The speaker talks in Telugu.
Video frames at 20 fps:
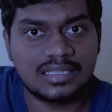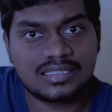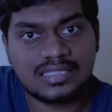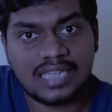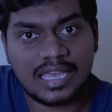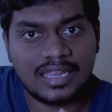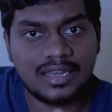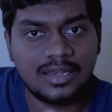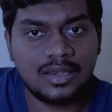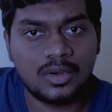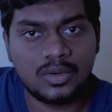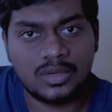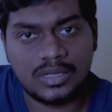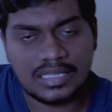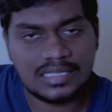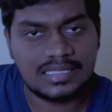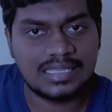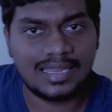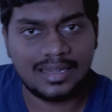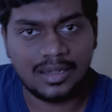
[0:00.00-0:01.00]
స్టైల్లో
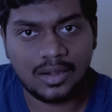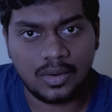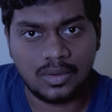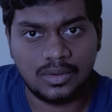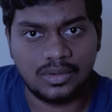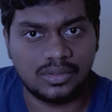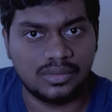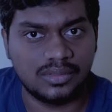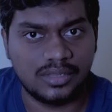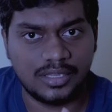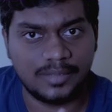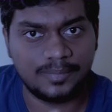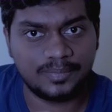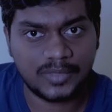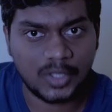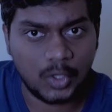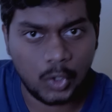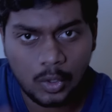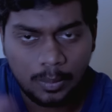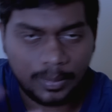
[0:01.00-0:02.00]
డిజైన్లో ఉంటుంది
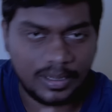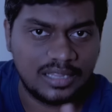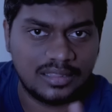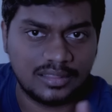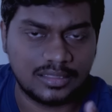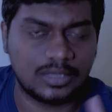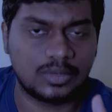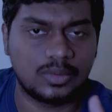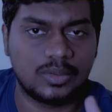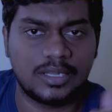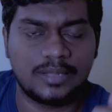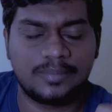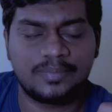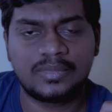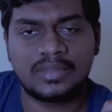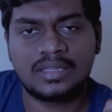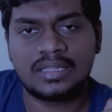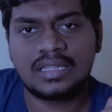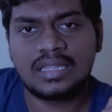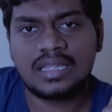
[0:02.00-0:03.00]
లోపలంతా కూడా
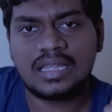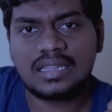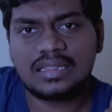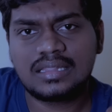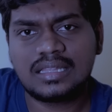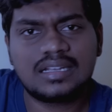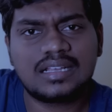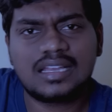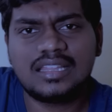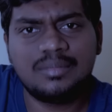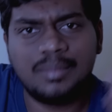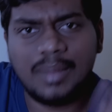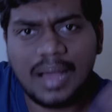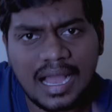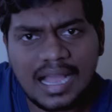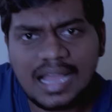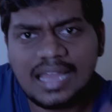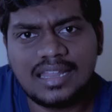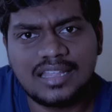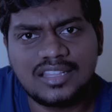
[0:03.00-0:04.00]
తనకు అది
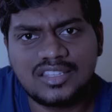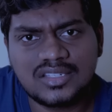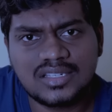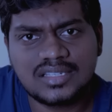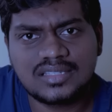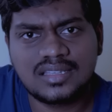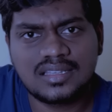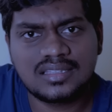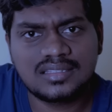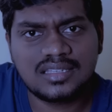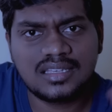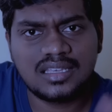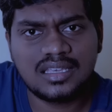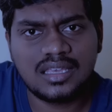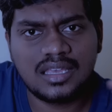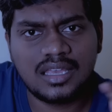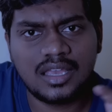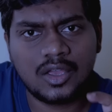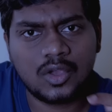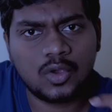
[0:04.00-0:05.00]
బాగా నచ్చేసేసి
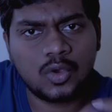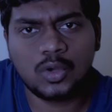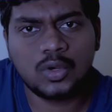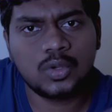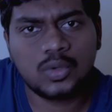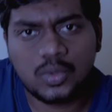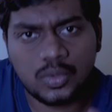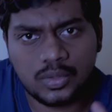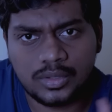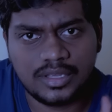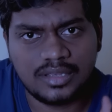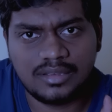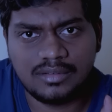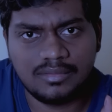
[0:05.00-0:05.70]
కొనుక్కుంది